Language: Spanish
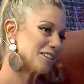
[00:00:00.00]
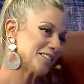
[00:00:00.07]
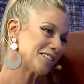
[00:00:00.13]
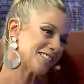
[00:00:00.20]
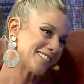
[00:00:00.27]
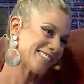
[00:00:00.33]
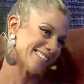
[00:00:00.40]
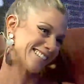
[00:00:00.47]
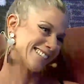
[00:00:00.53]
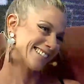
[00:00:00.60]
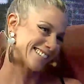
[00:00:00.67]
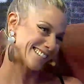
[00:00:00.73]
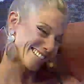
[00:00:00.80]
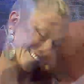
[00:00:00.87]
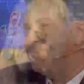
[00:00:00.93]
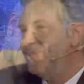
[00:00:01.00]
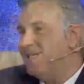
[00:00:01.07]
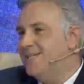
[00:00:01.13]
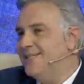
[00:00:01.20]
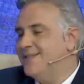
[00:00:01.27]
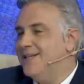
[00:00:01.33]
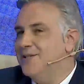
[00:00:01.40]
Bueno, gracias
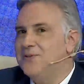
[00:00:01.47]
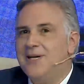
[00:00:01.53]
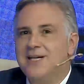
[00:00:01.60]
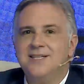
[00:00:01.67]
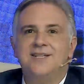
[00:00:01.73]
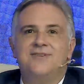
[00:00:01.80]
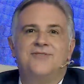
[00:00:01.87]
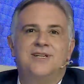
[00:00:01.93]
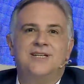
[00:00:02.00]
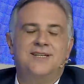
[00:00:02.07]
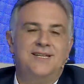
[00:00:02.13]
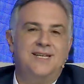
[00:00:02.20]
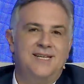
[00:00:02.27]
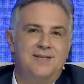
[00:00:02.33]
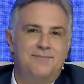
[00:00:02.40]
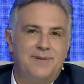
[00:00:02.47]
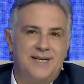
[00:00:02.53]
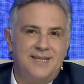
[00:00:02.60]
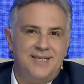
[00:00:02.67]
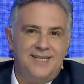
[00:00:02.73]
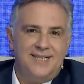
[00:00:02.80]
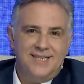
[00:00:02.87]
Laura en saludarte y feliz Día del
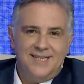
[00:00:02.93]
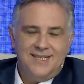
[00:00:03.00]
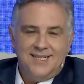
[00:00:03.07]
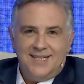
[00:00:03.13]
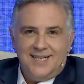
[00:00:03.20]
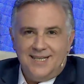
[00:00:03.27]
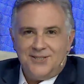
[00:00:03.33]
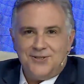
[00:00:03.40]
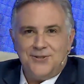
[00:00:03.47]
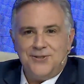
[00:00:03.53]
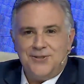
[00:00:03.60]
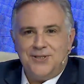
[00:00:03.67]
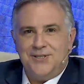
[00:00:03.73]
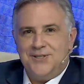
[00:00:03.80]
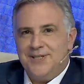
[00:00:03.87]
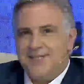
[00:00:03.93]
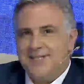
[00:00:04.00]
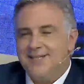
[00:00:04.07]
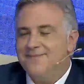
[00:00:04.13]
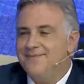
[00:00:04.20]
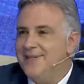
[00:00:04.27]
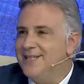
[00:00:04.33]
Padre a todos los que nos
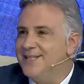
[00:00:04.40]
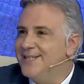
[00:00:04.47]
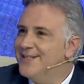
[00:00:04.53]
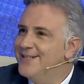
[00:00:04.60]
están viendo.